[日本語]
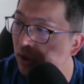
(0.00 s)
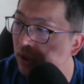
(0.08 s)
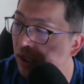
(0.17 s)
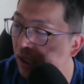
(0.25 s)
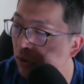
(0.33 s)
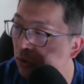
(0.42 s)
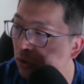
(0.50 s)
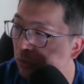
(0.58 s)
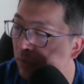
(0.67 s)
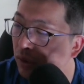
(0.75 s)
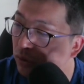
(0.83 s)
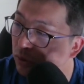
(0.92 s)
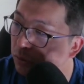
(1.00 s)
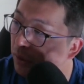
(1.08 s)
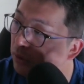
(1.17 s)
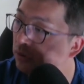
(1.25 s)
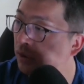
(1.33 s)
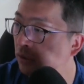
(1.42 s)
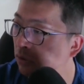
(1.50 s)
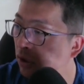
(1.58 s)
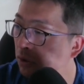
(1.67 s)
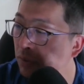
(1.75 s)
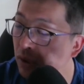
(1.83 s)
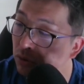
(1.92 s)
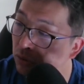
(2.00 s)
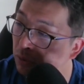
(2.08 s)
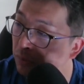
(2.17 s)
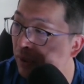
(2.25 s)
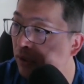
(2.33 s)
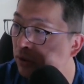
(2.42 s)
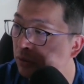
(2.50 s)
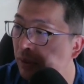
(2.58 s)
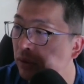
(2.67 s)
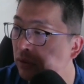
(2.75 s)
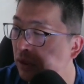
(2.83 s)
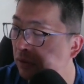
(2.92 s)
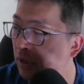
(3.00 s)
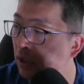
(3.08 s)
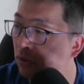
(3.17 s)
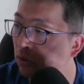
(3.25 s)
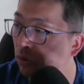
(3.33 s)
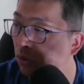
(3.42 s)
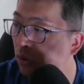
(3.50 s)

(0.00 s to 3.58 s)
ね、あのマックスバリューさんとかでも、イオンでもマックスバリューさんは結構、